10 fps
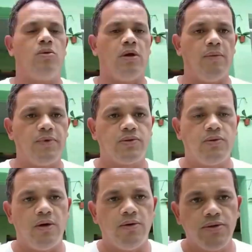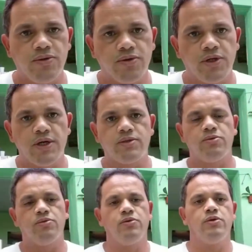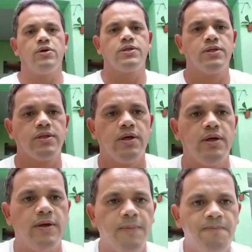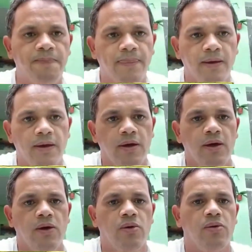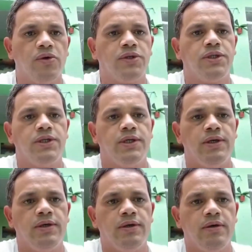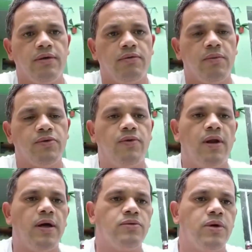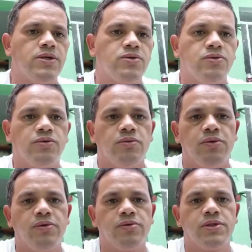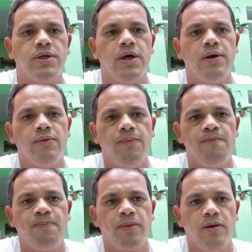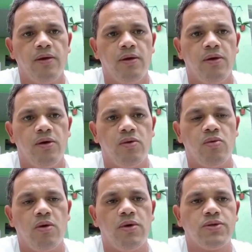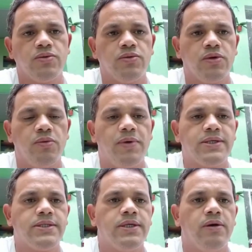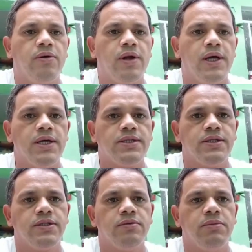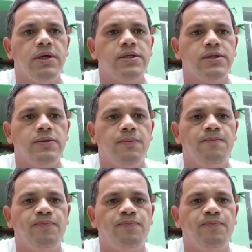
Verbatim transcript: Olá pessoal, sou o Gesto do Curió Santana. Hoje vamos falar de um assunto muito sério, o qual é um assunto que eu passei agora recentemente.